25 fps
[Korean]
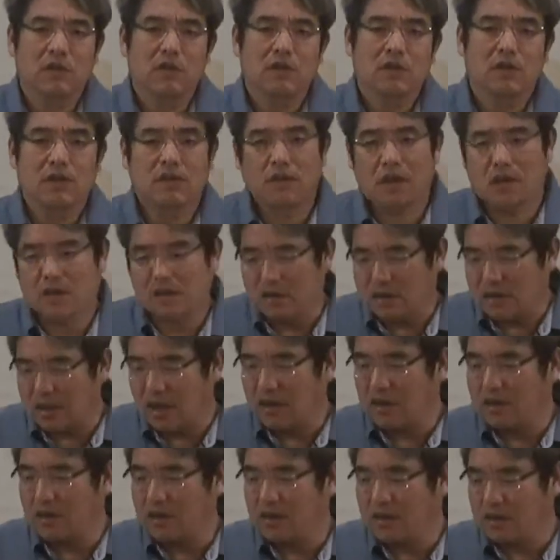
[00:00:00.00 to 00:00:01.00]
근데
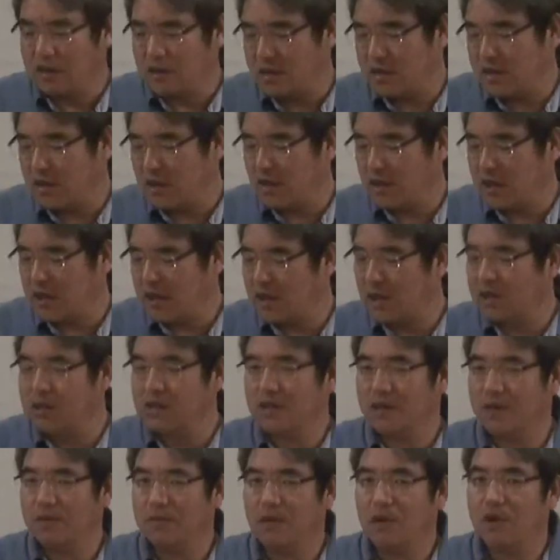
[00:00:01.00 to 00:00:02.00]
그때는 그게
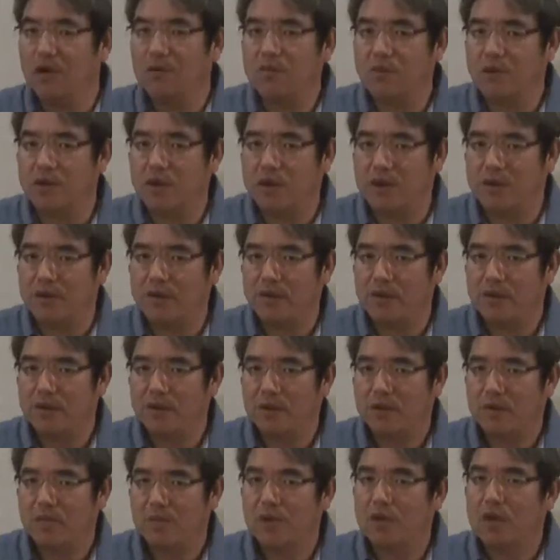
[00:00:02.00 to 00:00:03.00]
태산처럼 커 보여요.
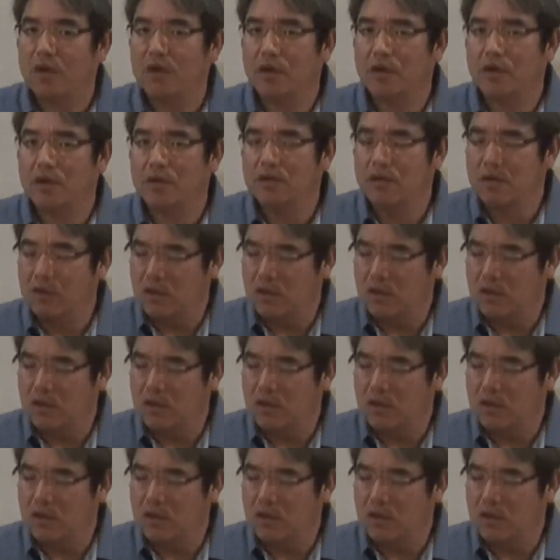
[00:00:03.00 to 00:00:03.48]
왜 그래요?